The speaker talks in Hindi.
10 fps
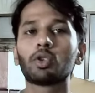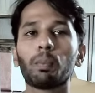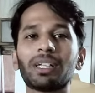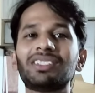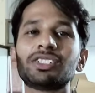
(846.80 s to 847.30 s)

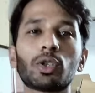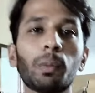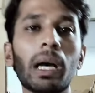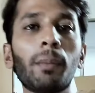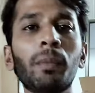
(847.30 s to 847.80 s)
तो पच्चीस सौ
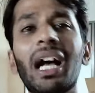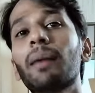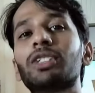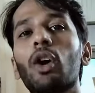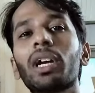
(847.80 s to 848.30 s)
रुपया आप में
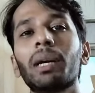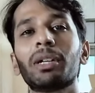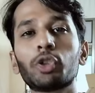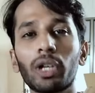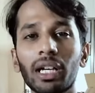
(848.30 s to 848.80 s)
आप जाओगे
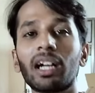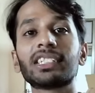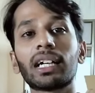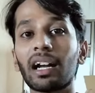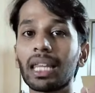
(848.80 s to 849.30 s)
बच्चों के लिए
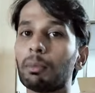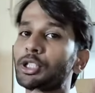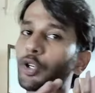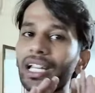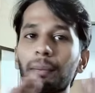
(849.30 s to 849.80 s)
खर्चा करते हैं
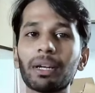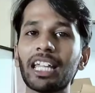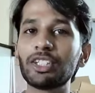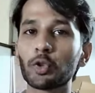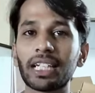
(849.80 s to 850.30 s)
बच्चों के लिए अपन
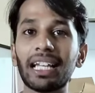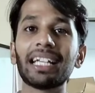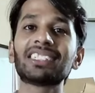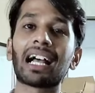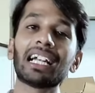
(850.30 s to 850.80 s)
नहीं सोचते
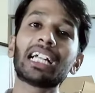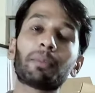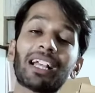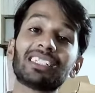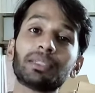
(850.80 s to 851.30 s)
लेकिन शान
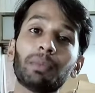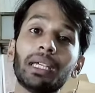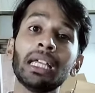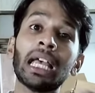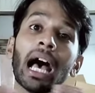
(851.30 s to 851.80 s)
इंटरप्राइजेस
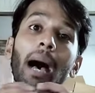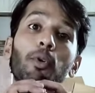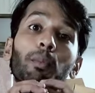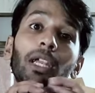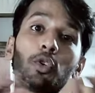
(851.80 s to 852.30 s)
में
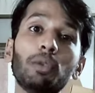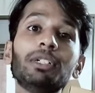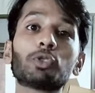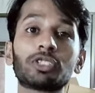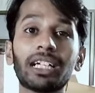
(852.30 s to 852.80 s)
आपको बिल्कुल
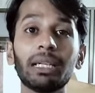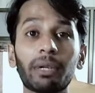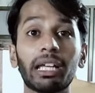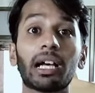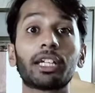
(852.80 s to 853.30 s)
भी सोचना नहीं
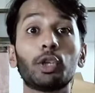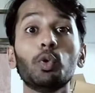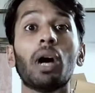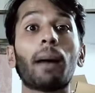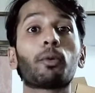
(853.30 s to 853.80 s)
पड़ेगा
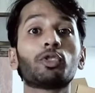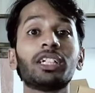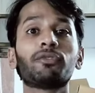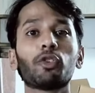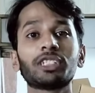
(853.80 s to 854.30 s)
क्यों आपको
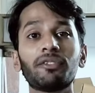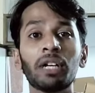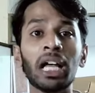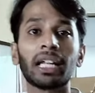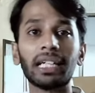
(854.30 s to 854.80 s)
सिर्फ और
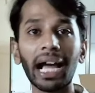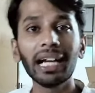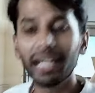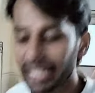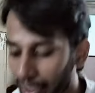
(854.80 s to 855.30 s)
सिर्फ
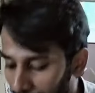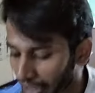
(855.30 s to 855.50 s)
900